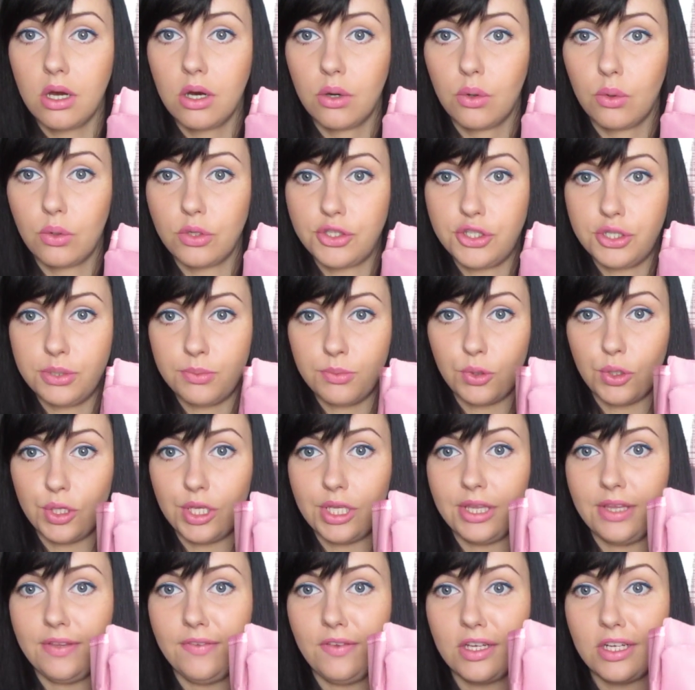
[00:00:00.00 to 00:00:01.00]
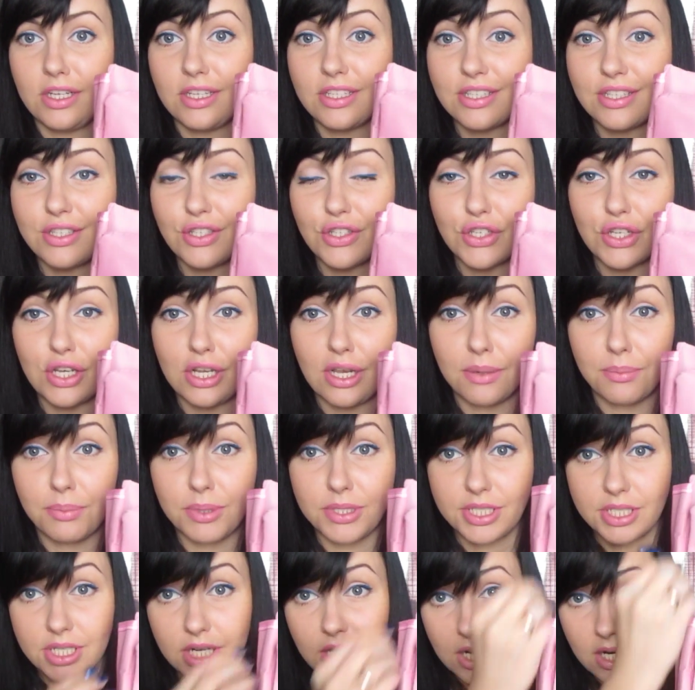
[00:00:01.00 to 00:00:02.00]
Очень многие, наверное, слышали об
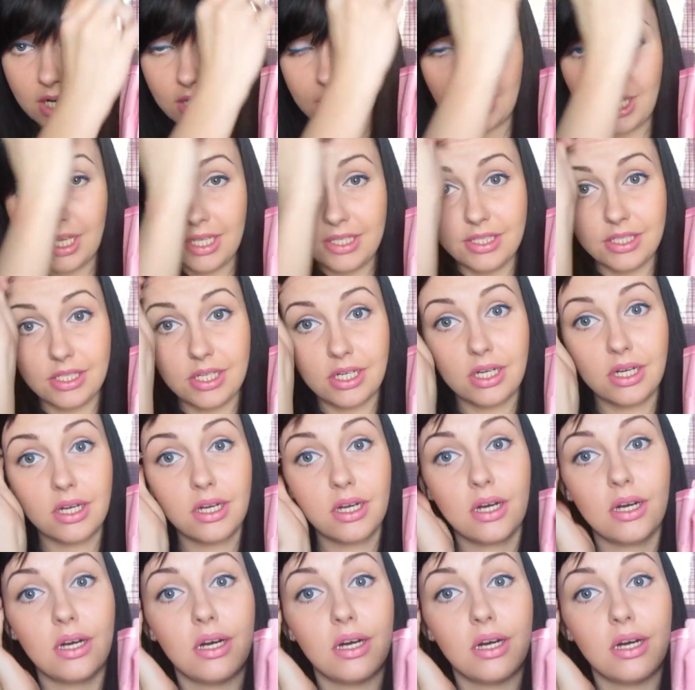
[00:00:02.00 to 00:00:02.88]
этих органайзерах.